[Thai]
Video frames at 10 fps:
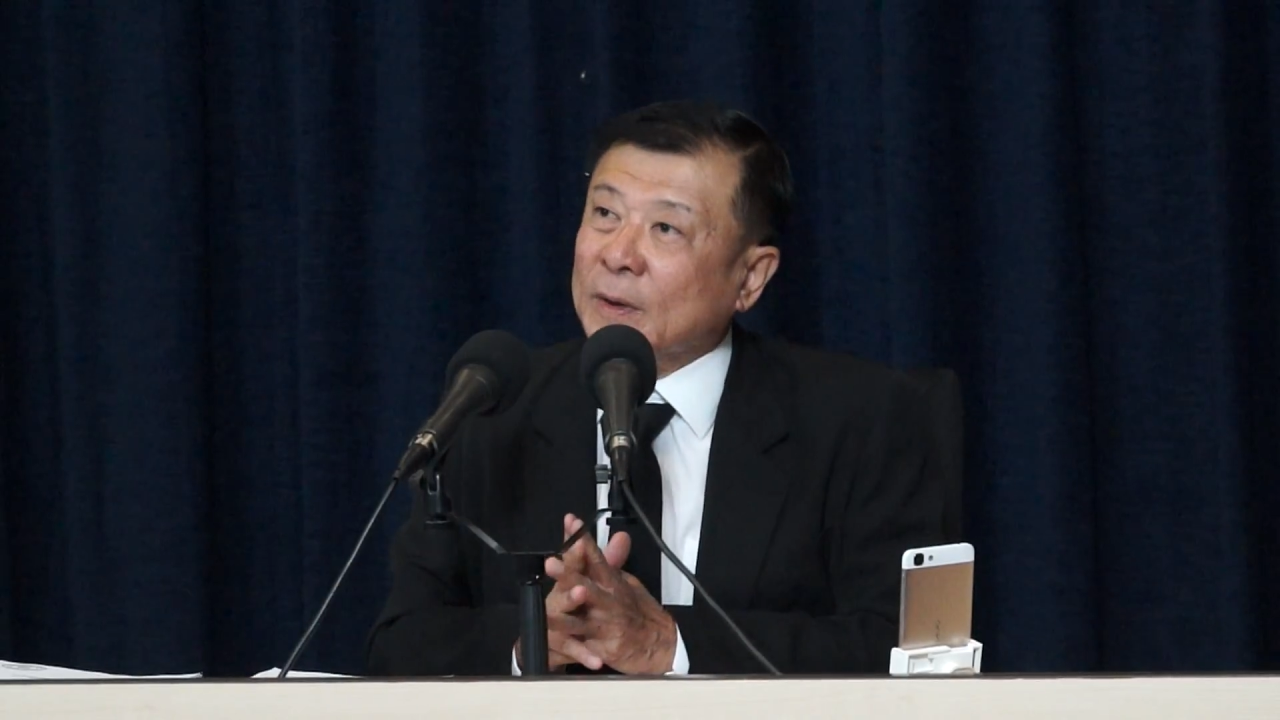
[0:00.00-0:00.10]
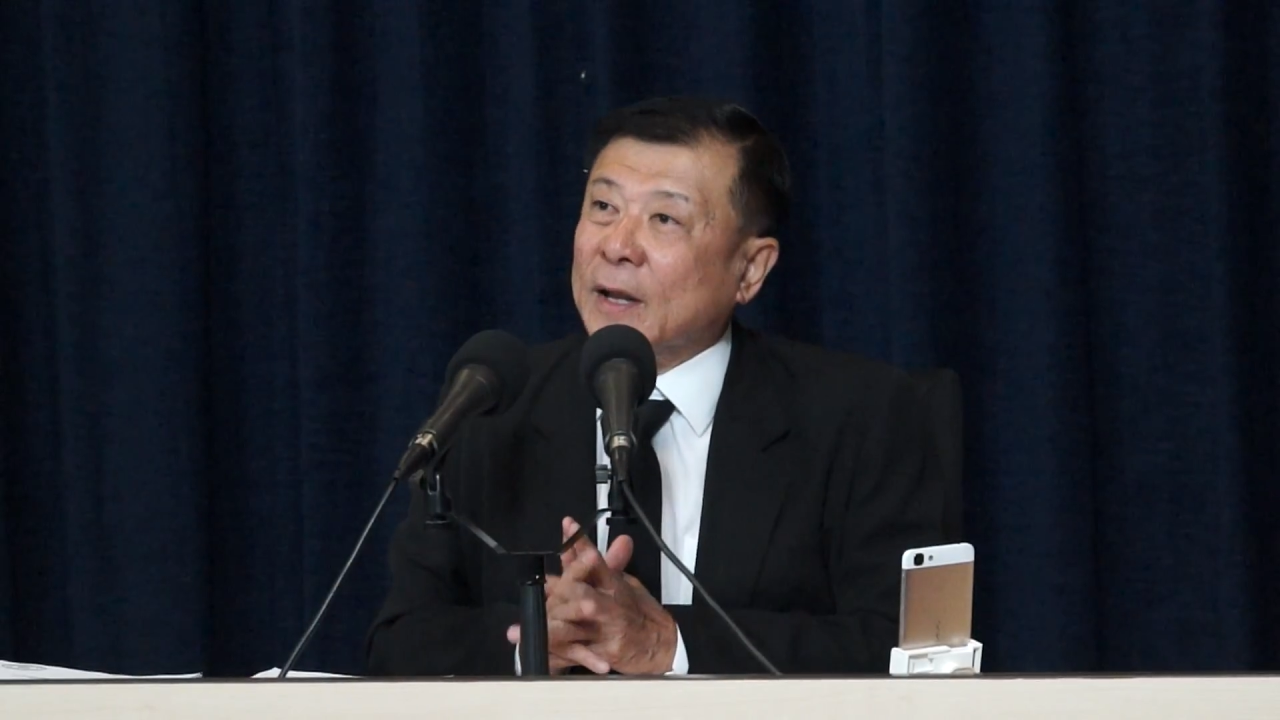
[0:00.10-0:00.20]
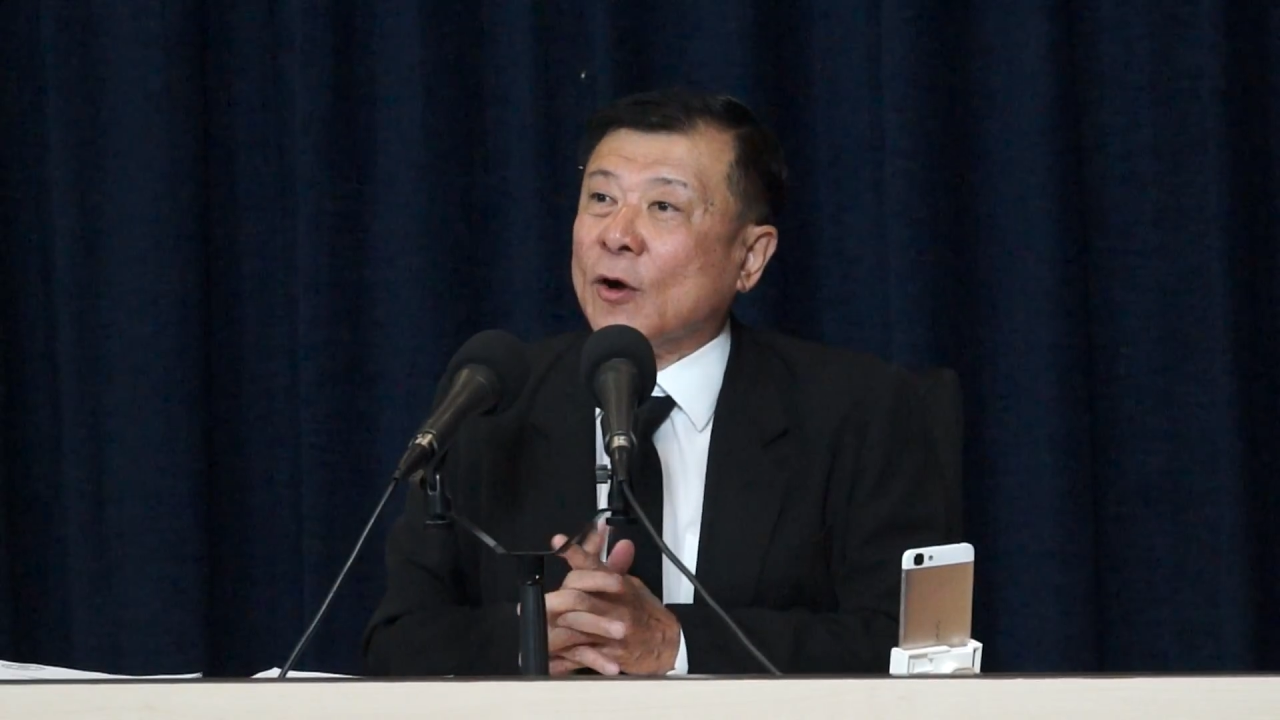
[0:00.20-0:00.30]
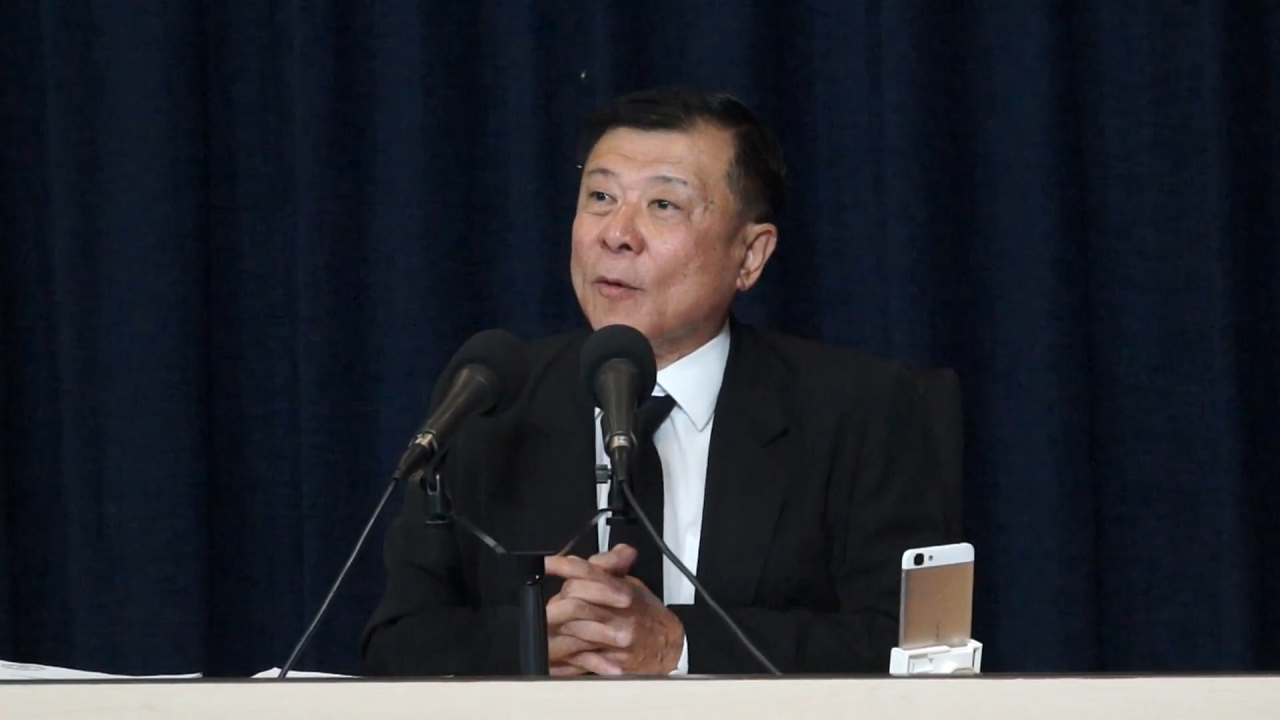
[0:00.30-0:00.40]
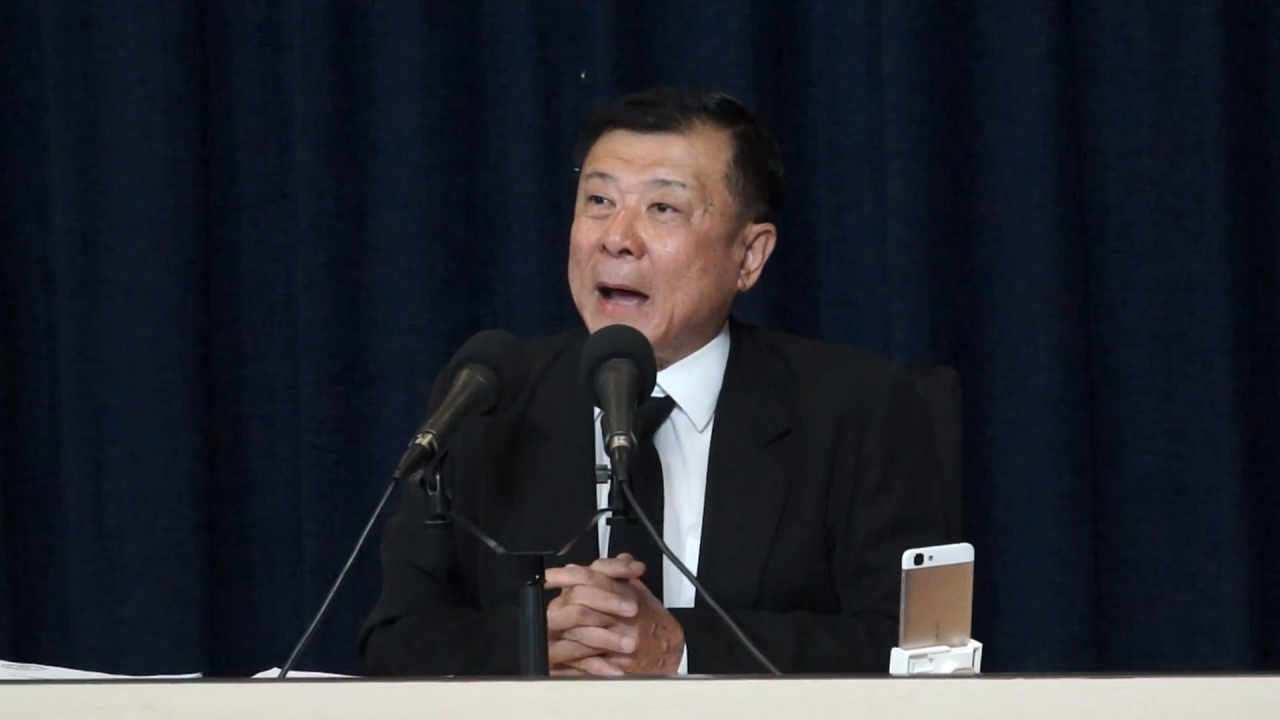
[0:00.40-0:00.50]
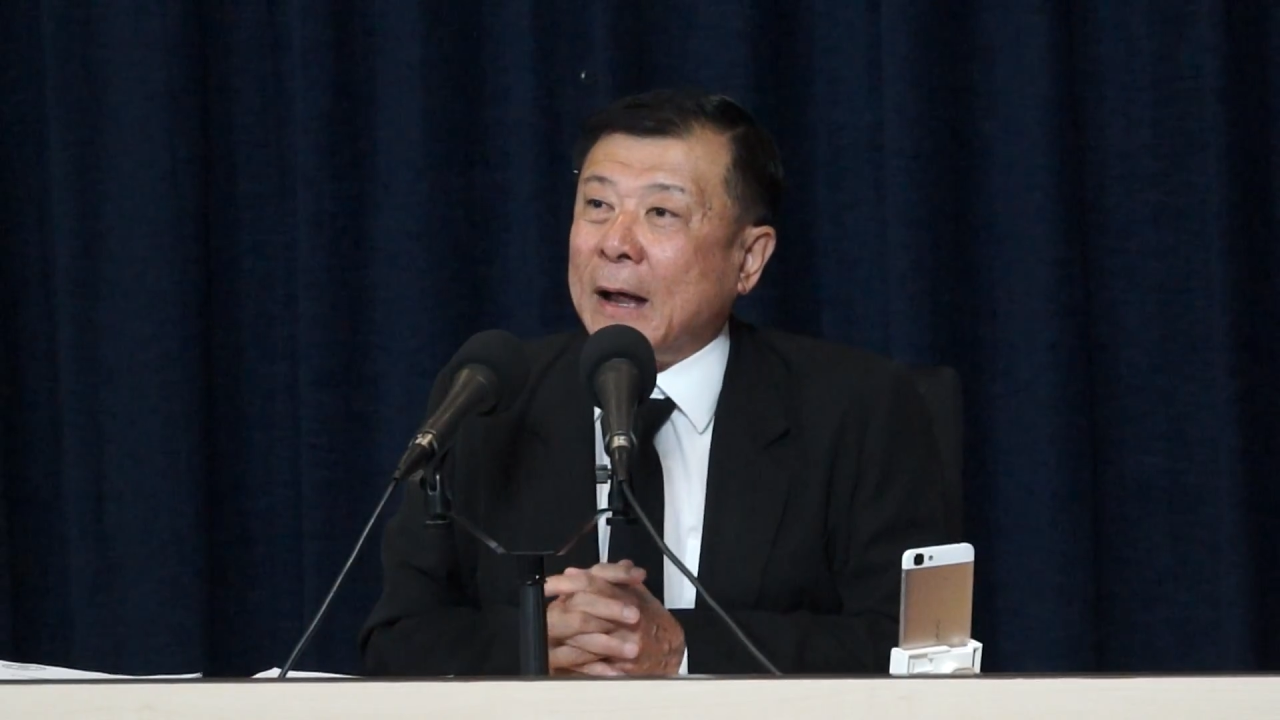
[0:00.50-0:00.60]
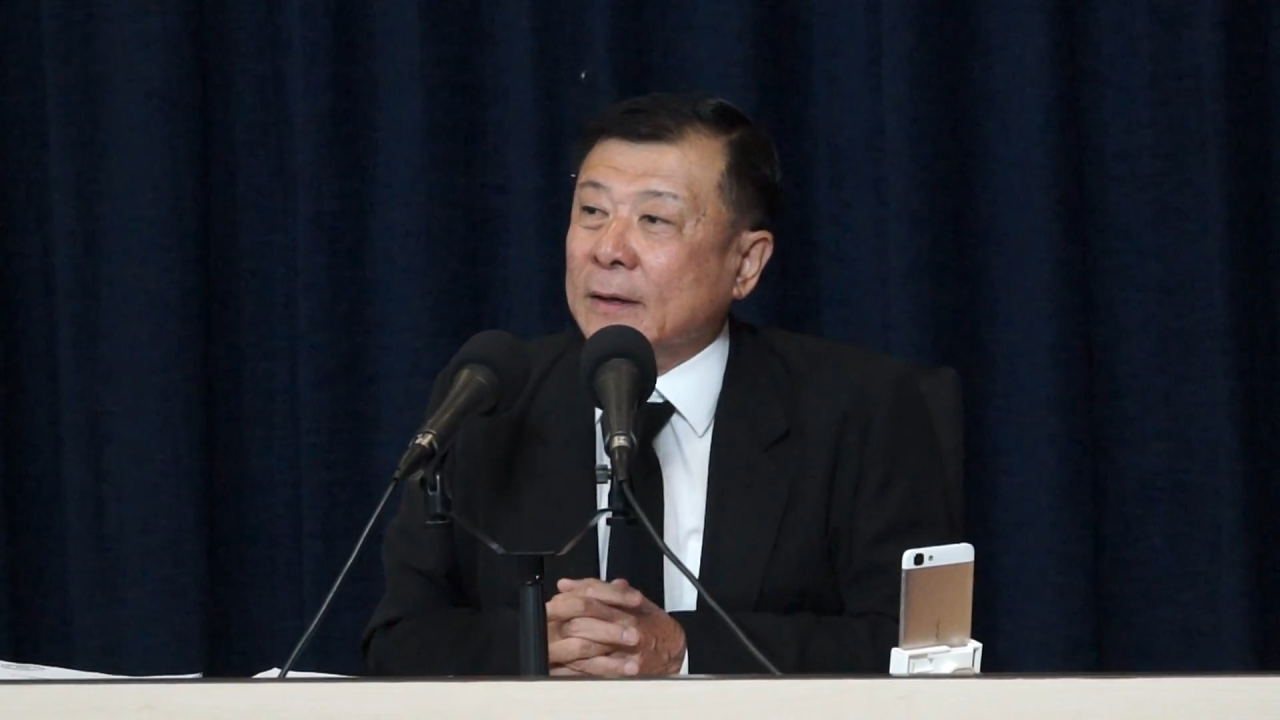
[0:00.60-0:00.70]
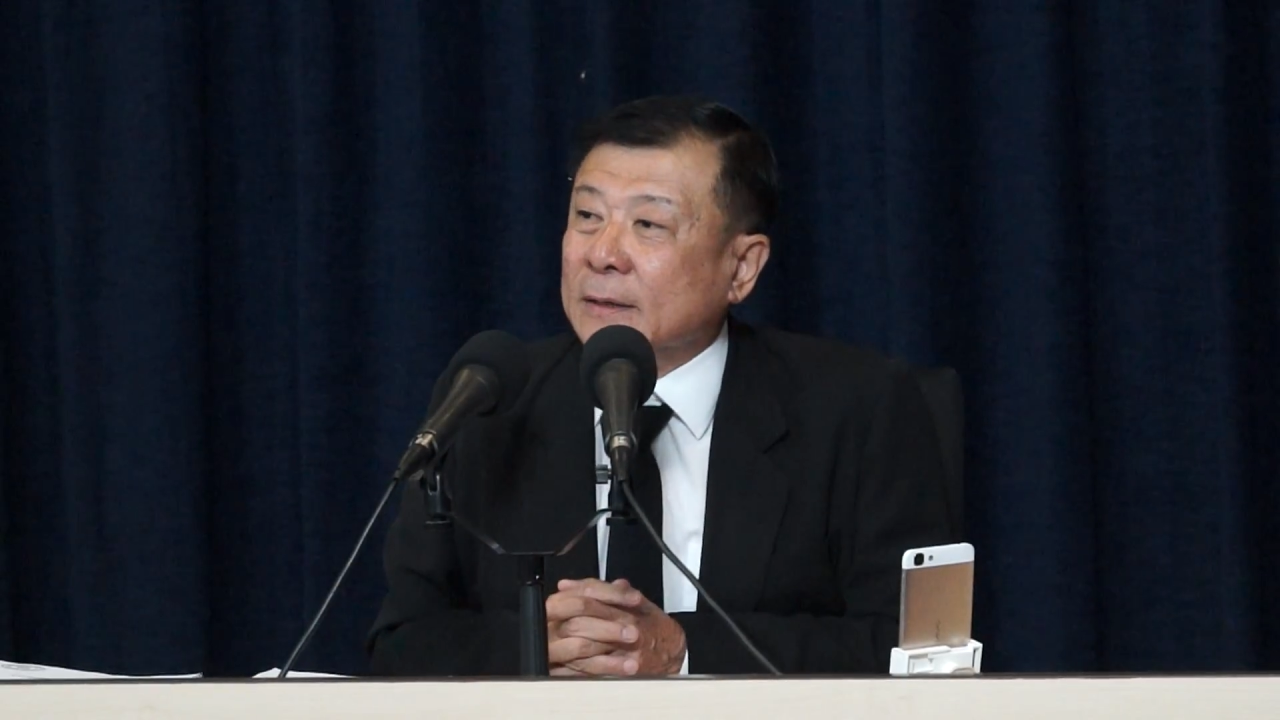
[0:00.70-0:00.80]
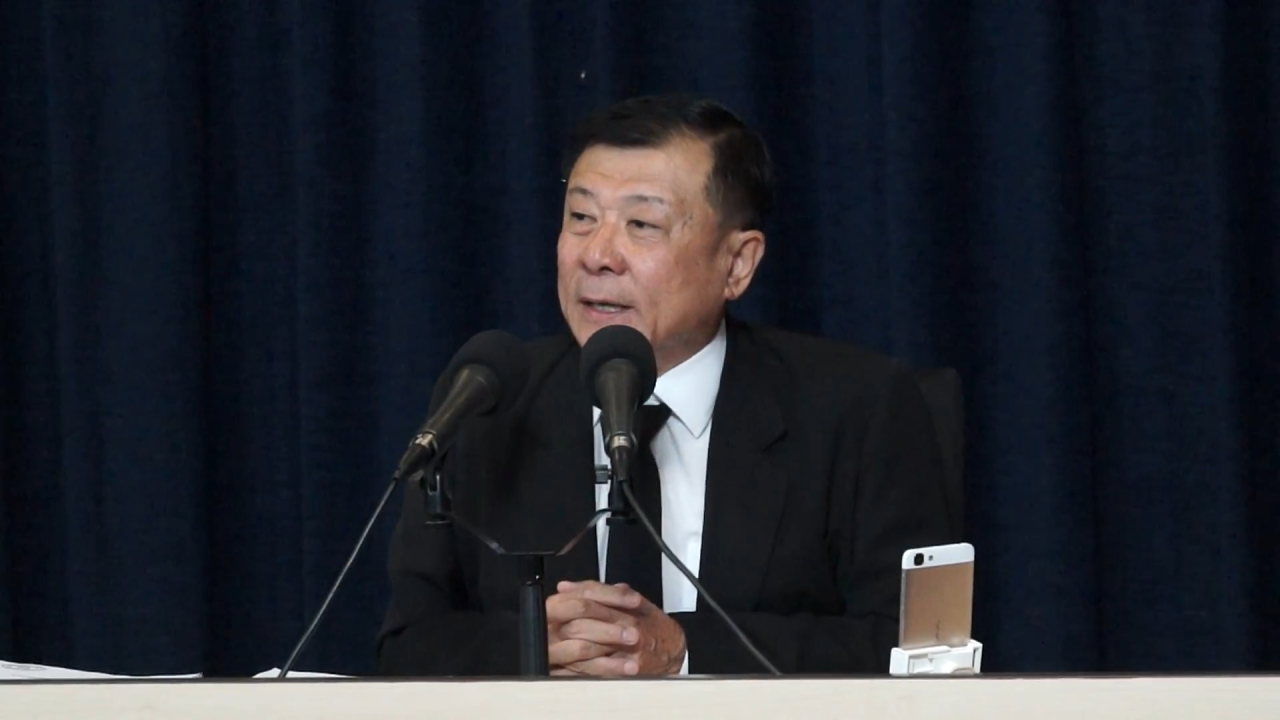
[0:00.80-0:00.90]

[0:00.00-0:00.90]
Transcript: นโยบาย